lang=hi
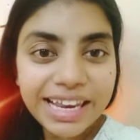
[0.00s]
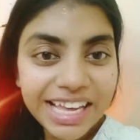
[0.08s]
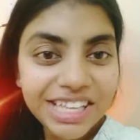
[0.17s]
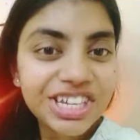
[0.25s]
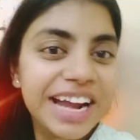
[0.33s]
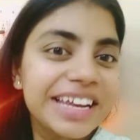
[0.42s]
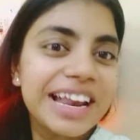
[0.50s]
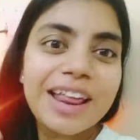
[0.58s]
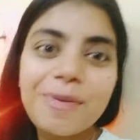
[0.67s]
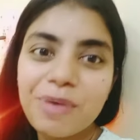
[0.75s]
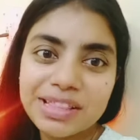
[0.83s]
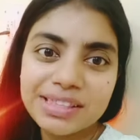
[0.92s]
डी
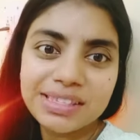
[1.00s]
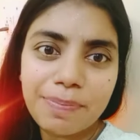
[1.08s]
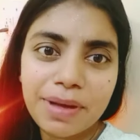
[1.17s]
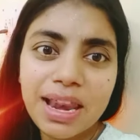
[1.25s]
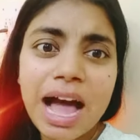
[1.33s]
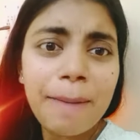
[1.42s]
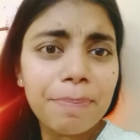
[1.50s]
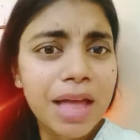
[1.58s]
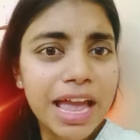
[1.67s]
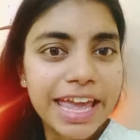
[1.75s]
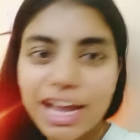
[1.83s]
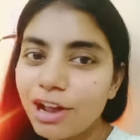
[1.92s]
चैटिलर प्रिंसिपल
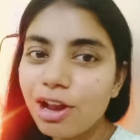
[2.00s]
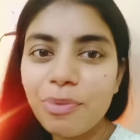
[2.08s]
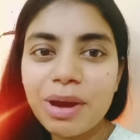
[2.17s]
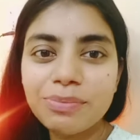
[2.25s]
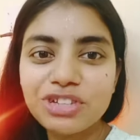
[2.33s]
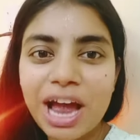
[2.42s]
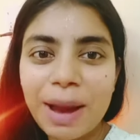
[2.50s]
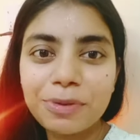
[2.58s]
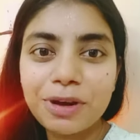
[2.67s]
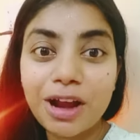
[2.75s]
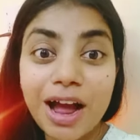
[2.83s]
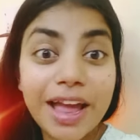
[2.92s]
अपना इक्विलिब्रियम
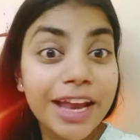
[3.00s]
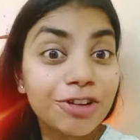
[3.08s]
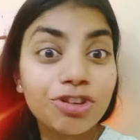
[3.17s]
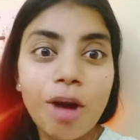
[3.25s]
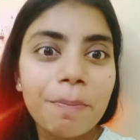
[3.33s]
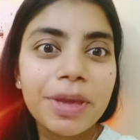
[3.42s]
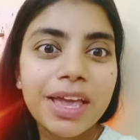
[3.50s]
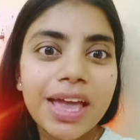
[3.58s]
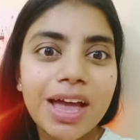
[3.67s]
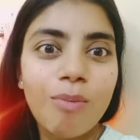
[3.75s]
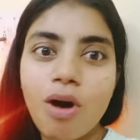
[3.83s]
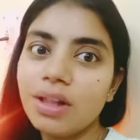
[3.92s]
चैप्टर का एक टॉपिक
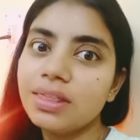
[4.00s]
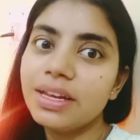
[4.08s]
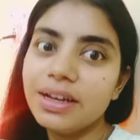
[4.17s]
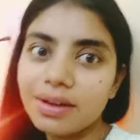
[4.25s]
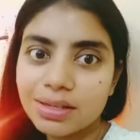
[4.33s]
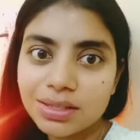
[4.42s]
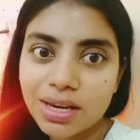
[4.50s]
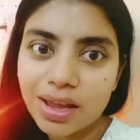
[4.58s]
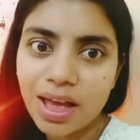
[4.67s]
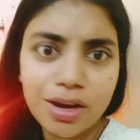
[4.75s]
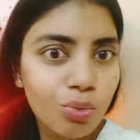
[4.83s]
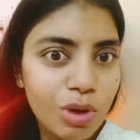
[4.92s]
है बहुत ही
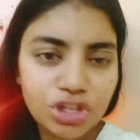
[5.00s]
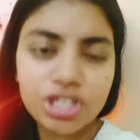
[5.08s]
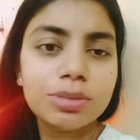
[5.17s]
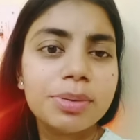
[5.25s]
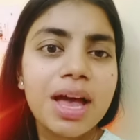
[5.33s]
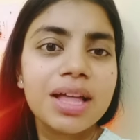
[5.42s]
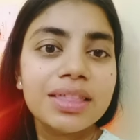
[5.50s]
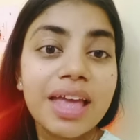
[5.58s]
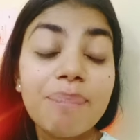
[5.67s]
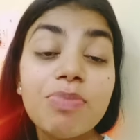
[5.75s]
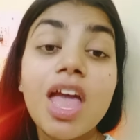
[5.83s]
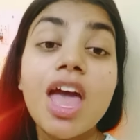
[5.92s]
इंटरेस्टिंग है क्वेश्चंस भी आते
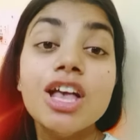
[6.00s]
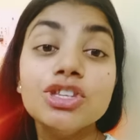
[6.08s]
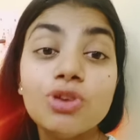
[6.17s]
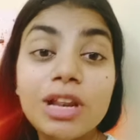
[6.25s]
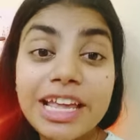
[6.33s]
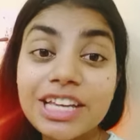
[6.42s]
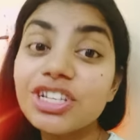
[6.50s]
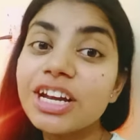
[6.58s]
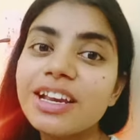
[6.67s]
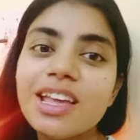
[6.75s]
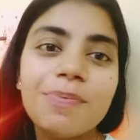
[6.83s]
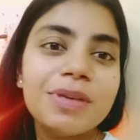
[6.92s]
हैं सो ली
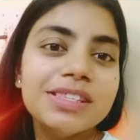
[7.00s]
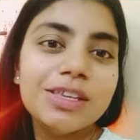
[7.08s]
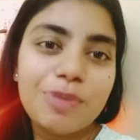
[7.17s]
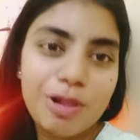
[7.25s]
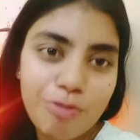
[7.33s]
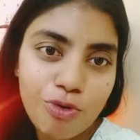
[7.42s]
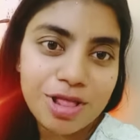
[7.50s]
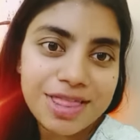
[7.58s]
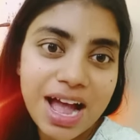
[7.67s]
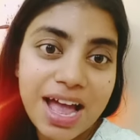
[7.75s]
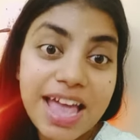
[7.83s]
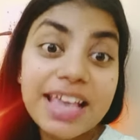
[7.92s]
चैटलियर प्रिंसिपल
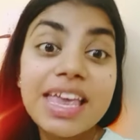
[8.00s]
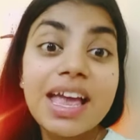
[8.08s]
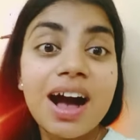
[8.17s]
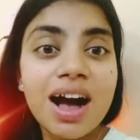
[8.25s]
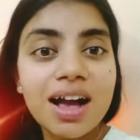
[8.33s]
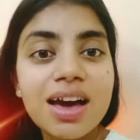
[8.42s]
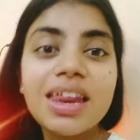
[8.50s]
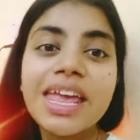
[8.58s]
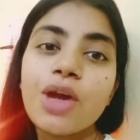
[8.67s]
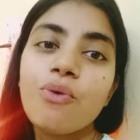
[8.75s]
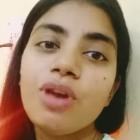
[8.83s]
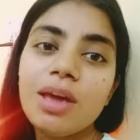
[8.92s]
बोलता है कि अगर
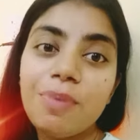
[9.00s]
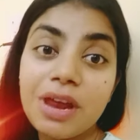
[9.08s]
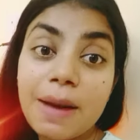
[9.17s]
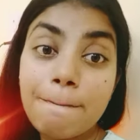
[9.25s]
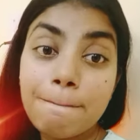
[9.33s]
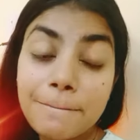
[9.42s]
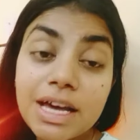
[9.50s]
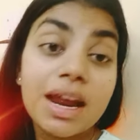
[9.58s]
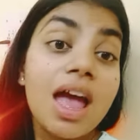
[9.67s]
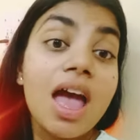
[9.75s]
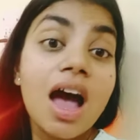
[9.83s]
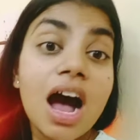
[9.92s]
इक्विलिब्रियम पर
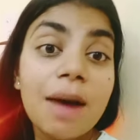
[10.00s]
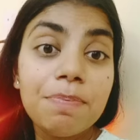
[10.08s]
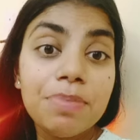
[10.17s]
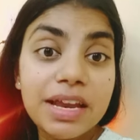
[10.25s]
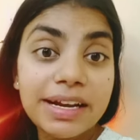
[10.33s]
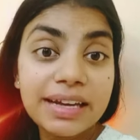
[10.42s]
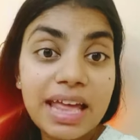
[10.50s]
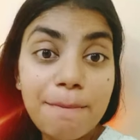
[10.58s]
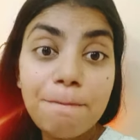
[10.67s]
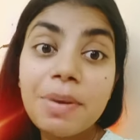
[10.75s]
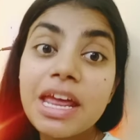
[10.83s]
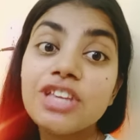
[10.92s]
आपने
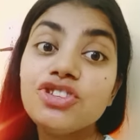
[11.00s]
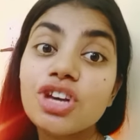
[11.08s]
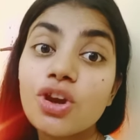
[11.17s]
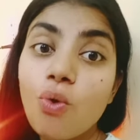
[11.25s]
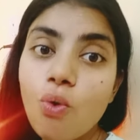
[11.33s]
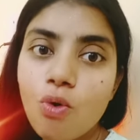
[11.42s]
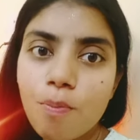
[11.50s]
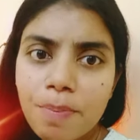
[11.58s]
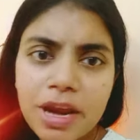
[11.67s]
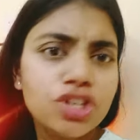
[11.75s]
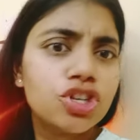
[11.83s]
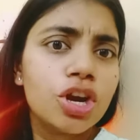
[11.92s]
टेम्परेचर को
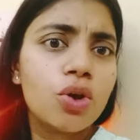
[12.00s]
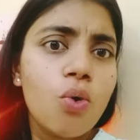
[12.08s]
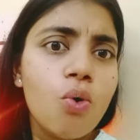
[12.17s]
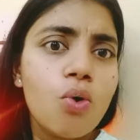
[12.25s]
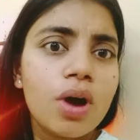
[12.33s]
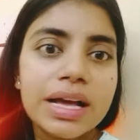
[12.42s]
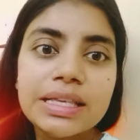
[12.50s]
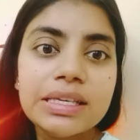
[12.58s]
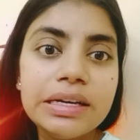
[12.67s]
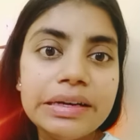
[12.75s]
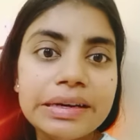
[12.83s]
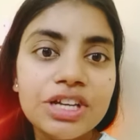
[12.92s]
प्रेशर को
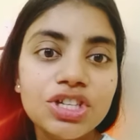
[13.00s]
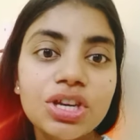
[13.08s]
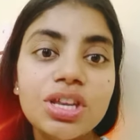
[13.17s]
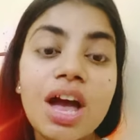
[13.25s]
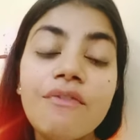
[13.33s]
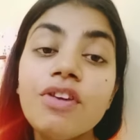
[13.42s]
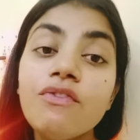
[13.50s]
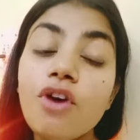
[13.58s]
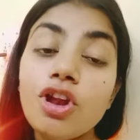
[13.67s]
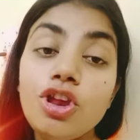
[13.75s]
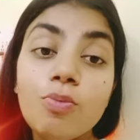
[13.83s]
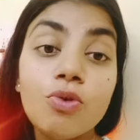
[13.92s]
कंसंट्रेशन या फिर
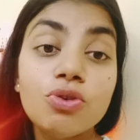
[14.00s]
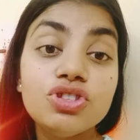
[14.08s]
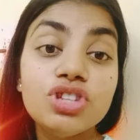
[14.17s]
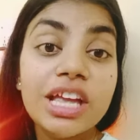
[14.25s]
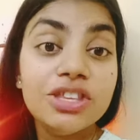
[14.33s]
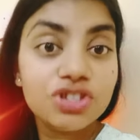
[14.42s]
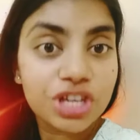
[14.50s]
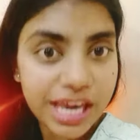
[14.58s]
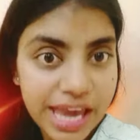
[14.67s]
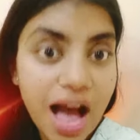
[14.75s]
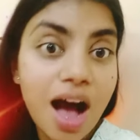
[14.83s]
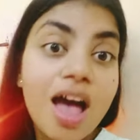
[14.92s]
वॉल्यूम को चेंज
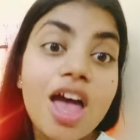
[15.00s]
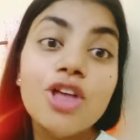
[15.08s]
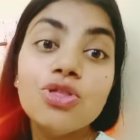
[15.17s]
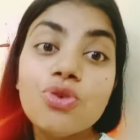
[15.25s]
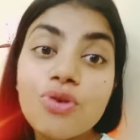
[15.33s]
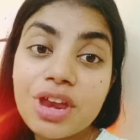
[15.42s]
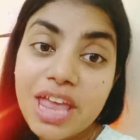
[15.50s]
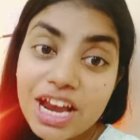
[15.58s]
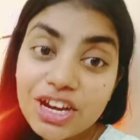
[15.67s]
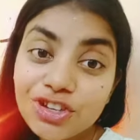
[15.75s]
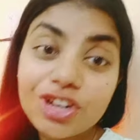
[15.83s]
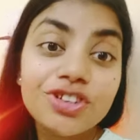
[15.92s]
किया तो
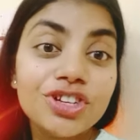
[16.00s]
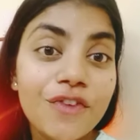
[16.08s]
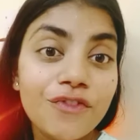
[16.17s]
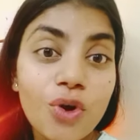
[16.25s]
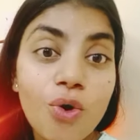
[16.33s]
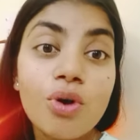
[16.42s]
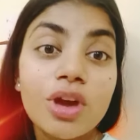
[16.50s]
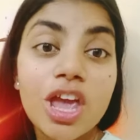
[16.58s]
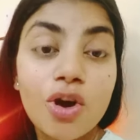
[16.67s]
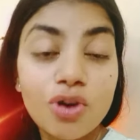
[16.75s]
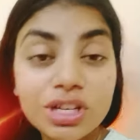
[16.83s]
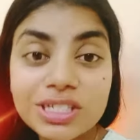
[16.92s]
रिएक्शन शिफ्ट
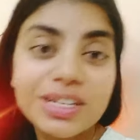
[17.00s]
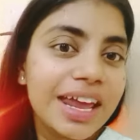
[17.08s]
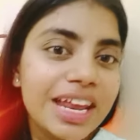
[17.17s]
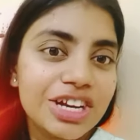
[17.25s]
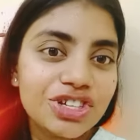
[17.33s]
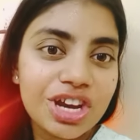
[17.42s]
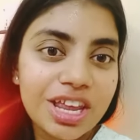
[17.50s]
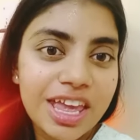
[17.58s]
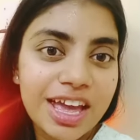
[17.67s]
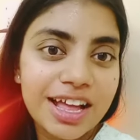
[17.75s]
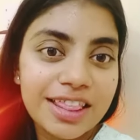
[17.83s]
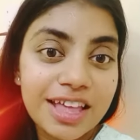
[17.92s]
होगी उस डायरेक्शन के
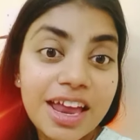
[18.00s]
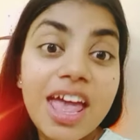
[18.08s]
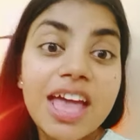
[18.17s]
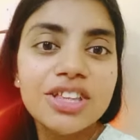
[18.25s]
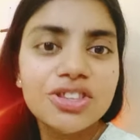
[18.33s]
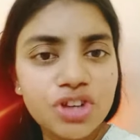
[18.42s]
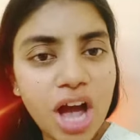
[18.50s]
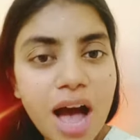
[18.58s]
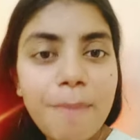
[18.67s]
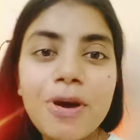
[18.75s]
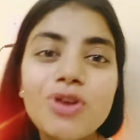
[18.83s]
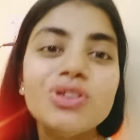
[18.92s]
अंदर
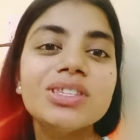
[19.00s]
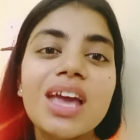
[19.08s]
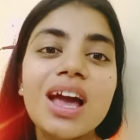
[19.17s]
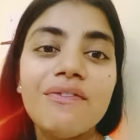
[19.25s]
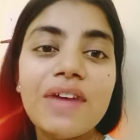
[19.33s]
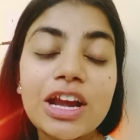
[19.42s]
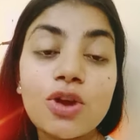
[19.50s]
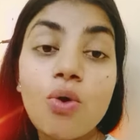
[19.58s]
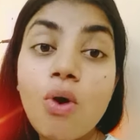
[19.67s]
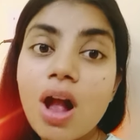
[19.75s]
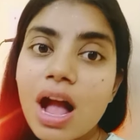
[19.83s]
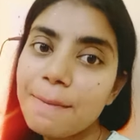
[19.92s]
जहाँ पर उसके अफेक्ट को
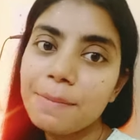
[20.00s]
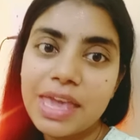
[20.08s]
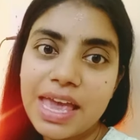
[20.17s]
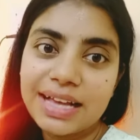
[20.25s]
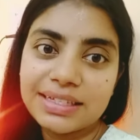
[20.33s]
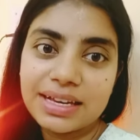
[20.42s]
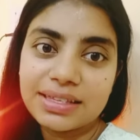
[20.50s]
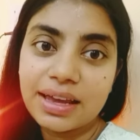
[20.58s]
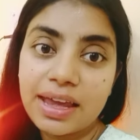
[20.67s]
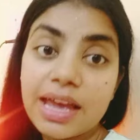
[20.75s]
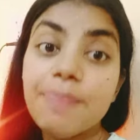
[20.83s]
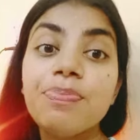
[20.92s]
कम किया जा
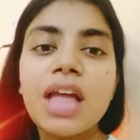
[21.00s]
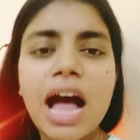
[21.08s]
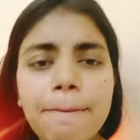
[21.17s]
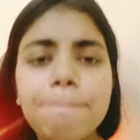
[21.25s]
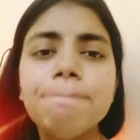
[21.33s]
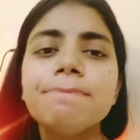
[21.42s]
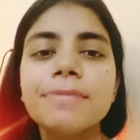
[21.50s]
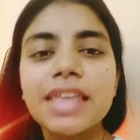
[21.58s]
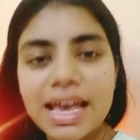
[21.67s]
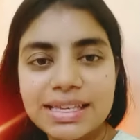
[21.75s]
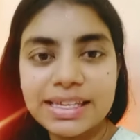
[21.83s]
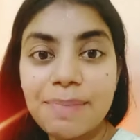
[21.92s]
सके अब
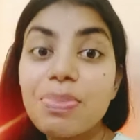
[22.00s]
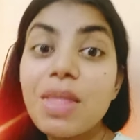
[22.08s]
कैसे